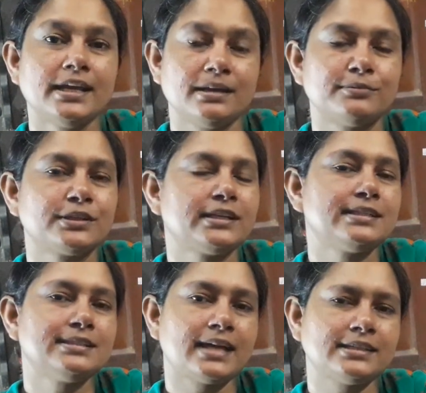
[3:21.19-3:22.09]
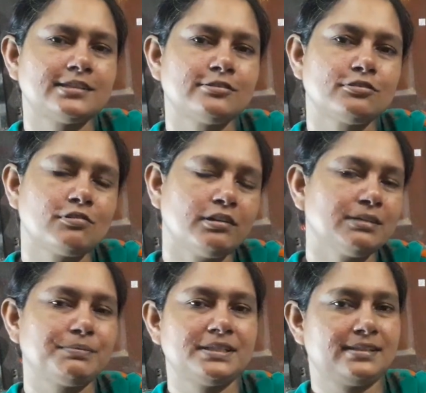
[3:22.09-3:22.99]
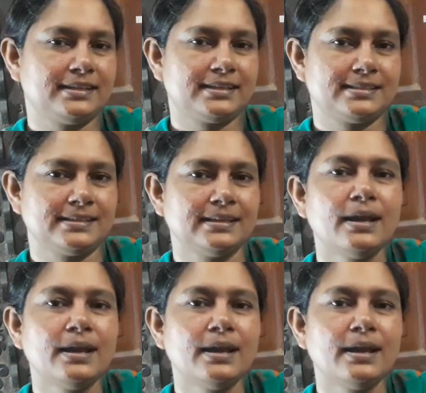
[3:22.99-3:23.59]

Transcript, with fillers: এবং ইংরেজি না জানার জন্য অনেক পিছিয়ে থেকেছি